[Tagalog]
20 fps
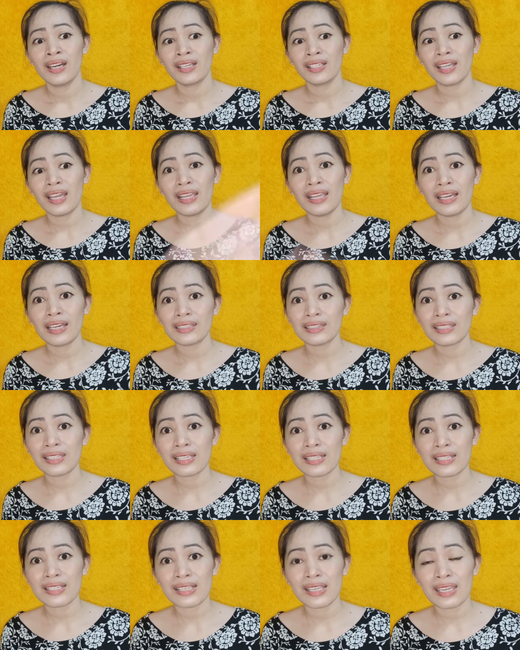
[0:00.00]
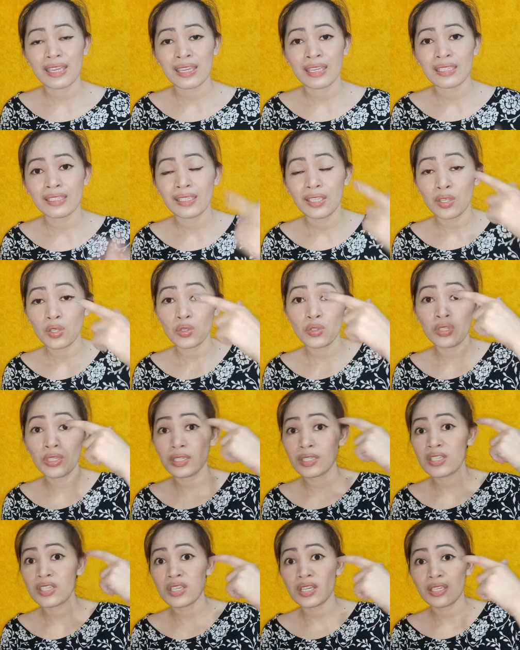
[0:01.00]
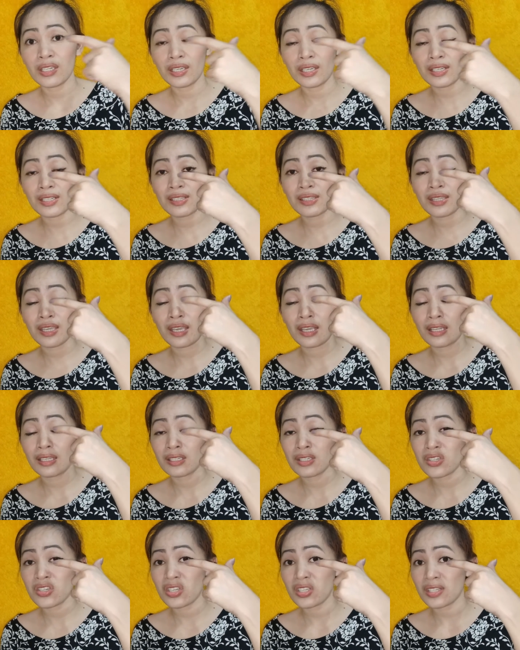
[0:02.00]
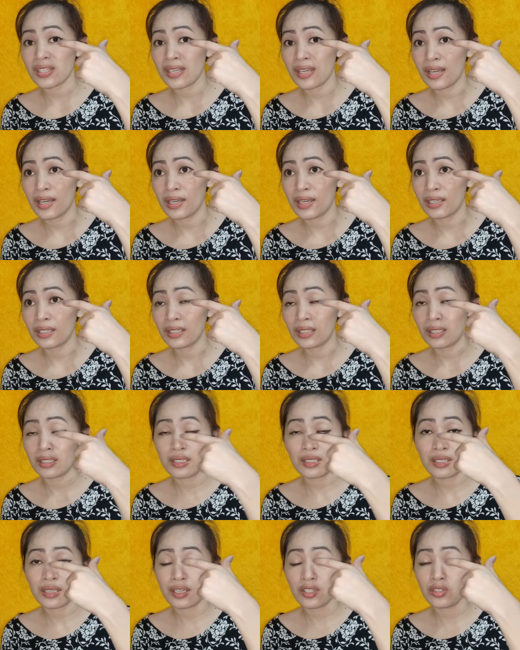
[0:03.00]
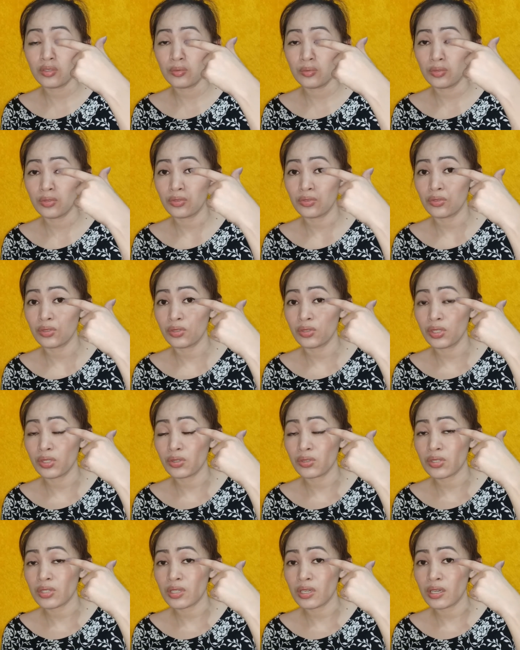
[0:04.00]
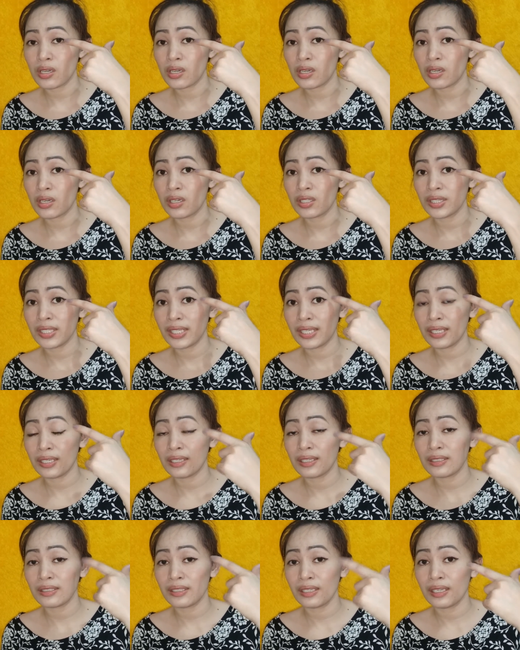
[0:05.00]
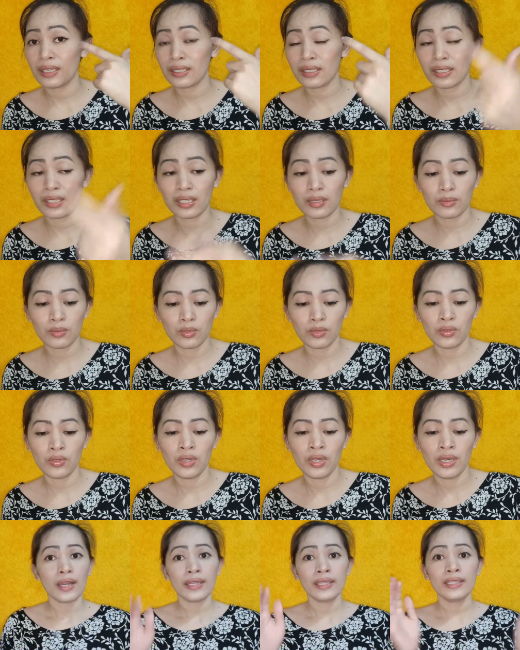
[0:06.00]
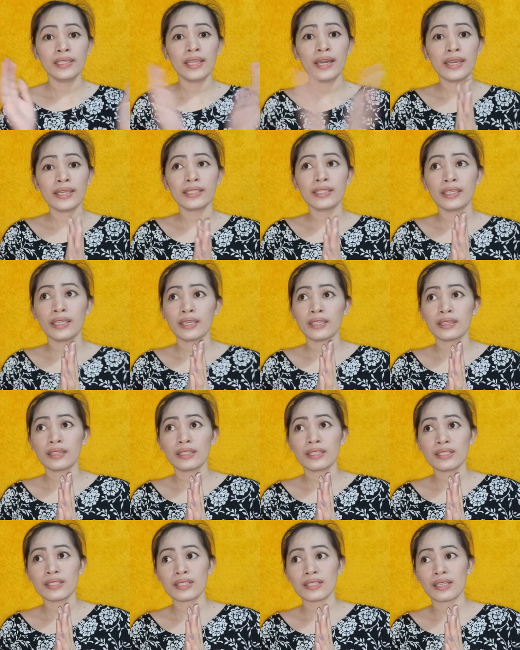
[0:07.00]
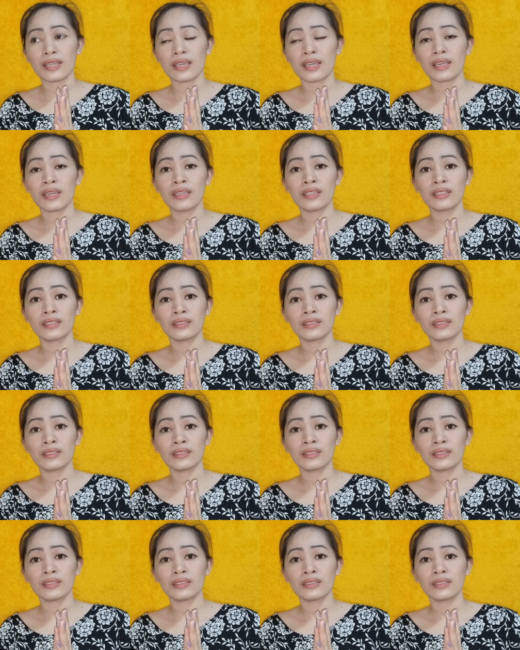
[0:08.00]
kalat kasi nandun lang siya, nakastick lang siya sa sa ano mo, dito sa nila, nilagyan mo. I like it kasi